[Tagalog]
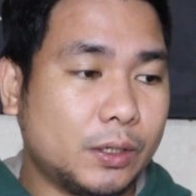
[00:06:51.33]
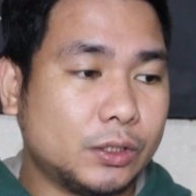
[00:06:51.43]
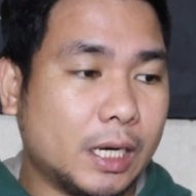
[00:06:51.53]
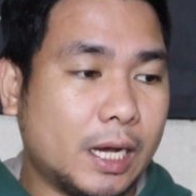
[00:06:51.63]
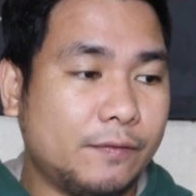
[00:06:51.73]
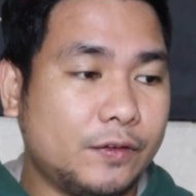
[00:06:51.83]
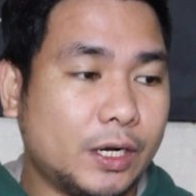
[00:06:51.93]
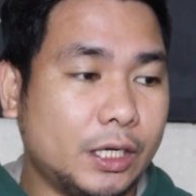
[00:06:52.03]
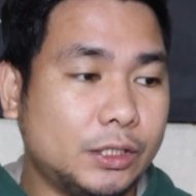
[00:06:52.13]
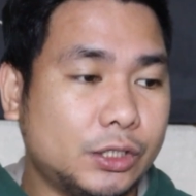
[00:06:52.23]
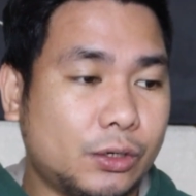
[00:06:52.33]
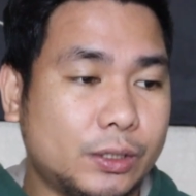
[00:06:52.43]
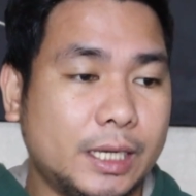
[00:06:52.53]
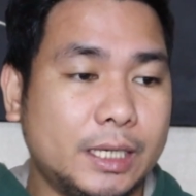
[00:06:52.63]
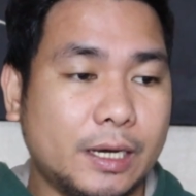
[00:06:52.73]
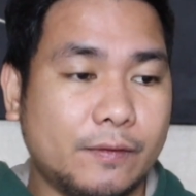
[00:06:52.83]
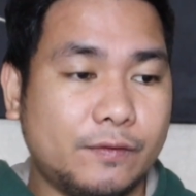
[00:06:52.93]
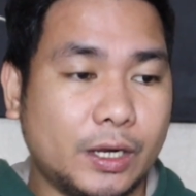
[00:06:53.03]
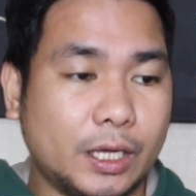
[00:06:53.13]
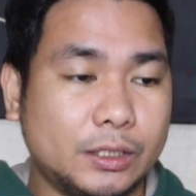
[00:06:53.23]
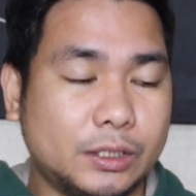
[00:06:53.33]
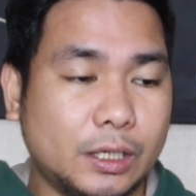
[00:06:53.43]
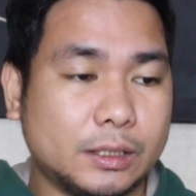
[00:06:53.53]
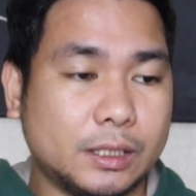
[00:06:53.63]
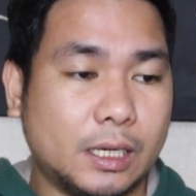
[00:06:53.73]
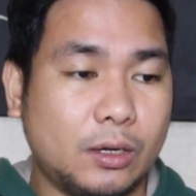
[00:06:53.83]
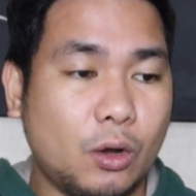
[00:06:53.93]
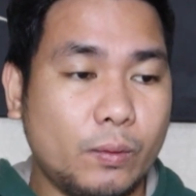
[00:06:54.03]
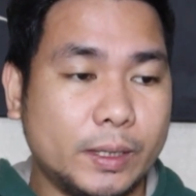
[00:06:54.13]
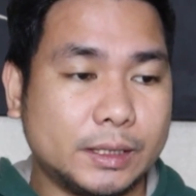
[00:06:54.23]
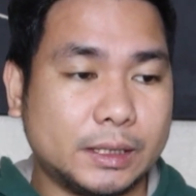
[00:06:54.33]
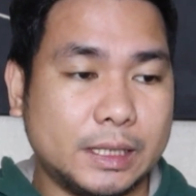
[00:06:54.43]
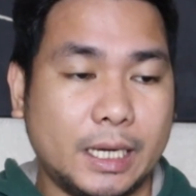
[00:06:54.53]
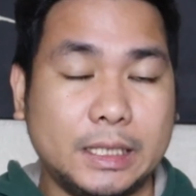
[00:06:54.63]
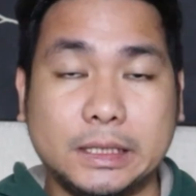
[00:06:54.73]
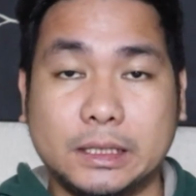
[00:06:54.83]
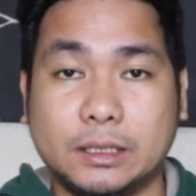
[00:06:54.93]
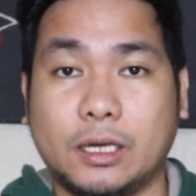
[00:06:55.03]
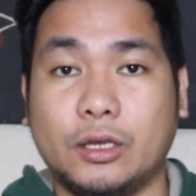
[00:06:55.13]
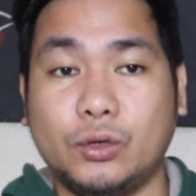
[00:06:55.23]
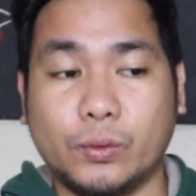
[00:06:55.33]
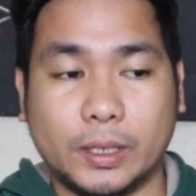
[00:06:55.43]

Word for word: meron siyang average or daily average sa lowest na 8